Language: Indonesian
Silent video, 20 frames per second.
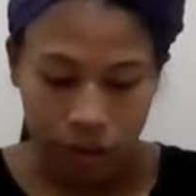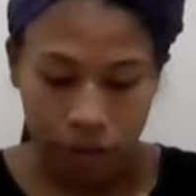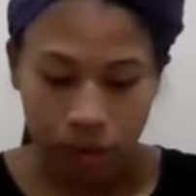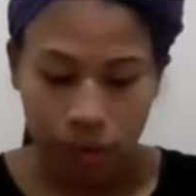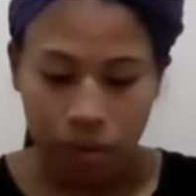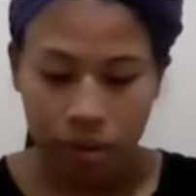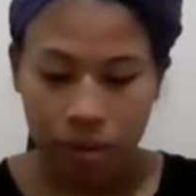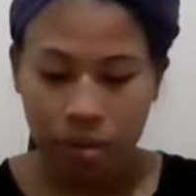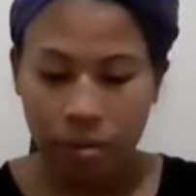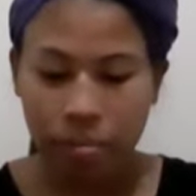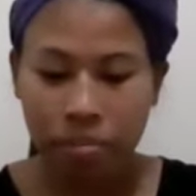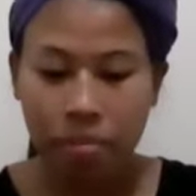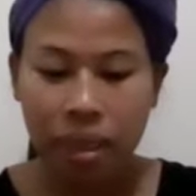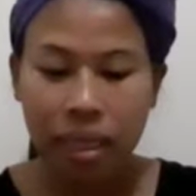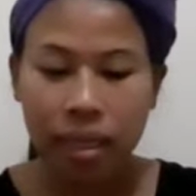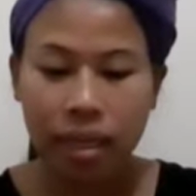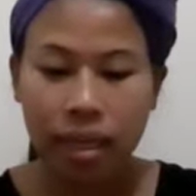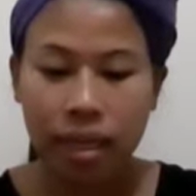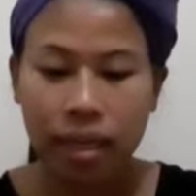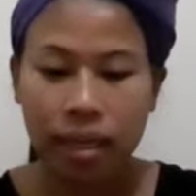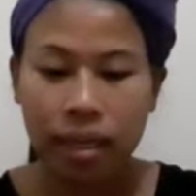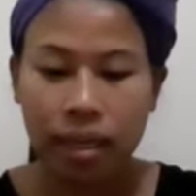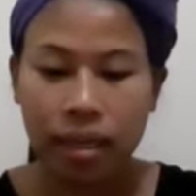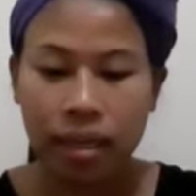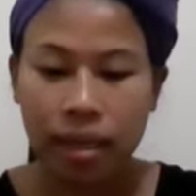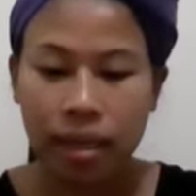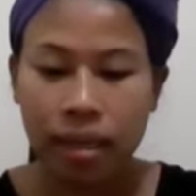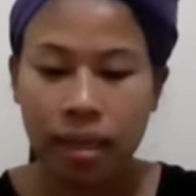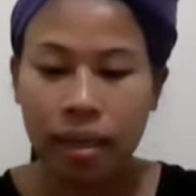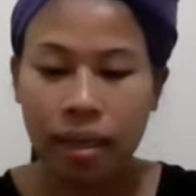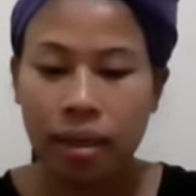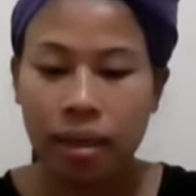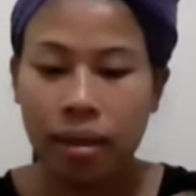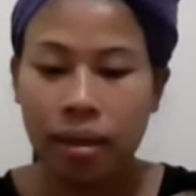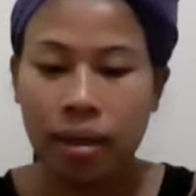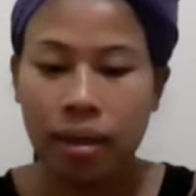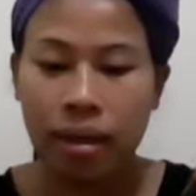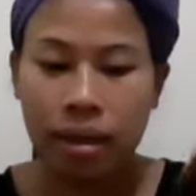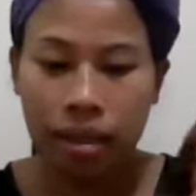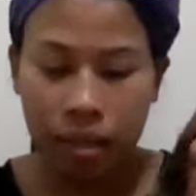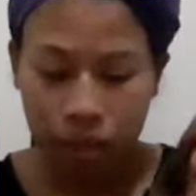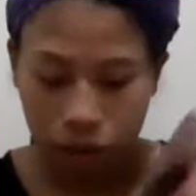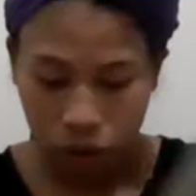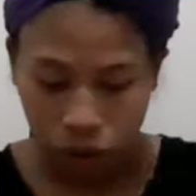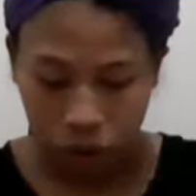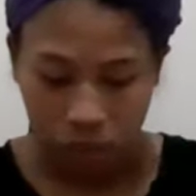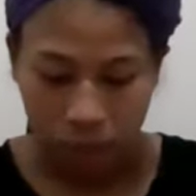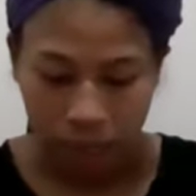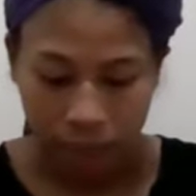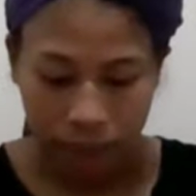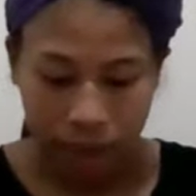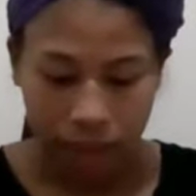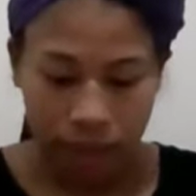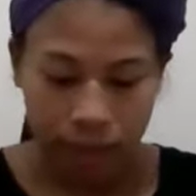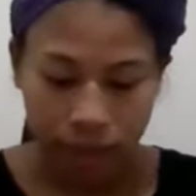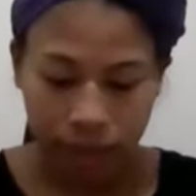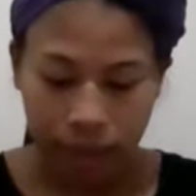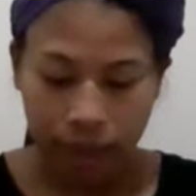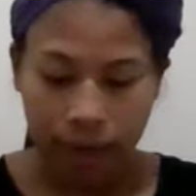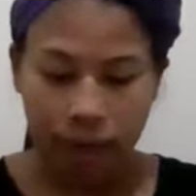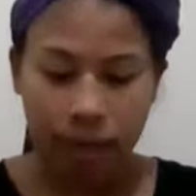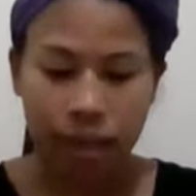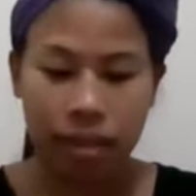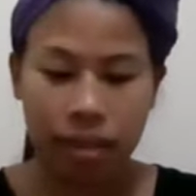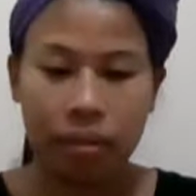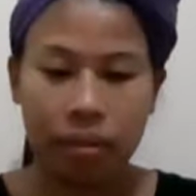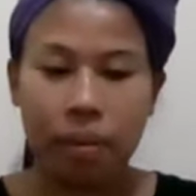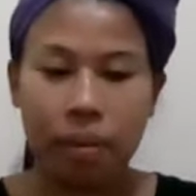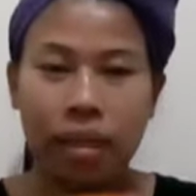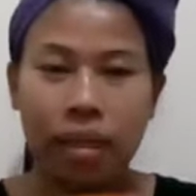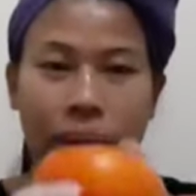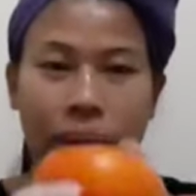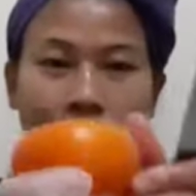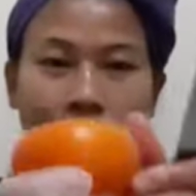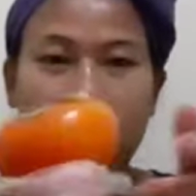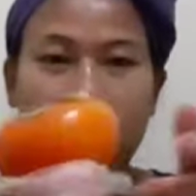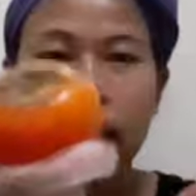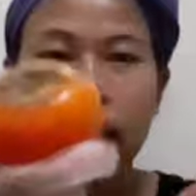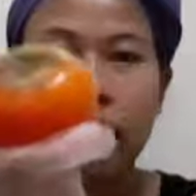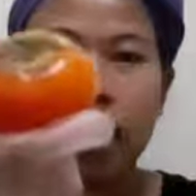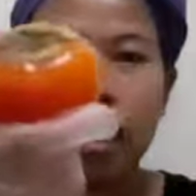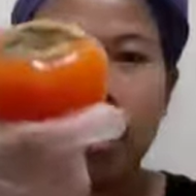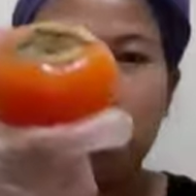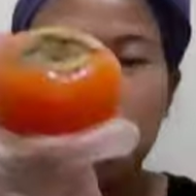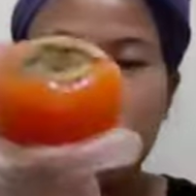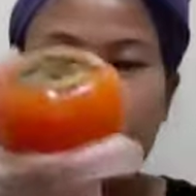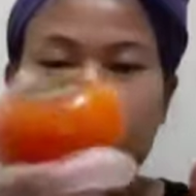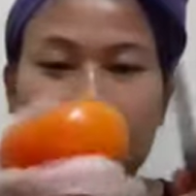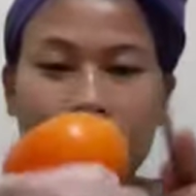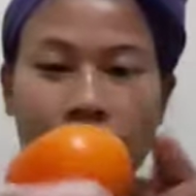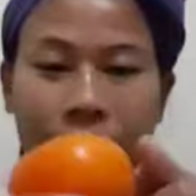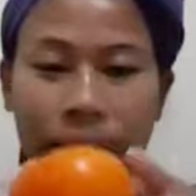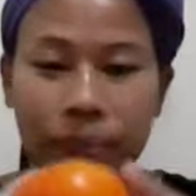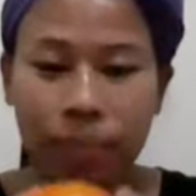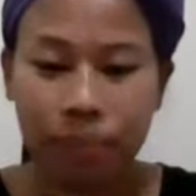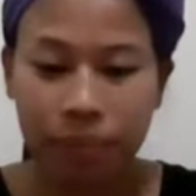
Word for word: untuk Mia coba rasanya seperti apa ini ya pemirsa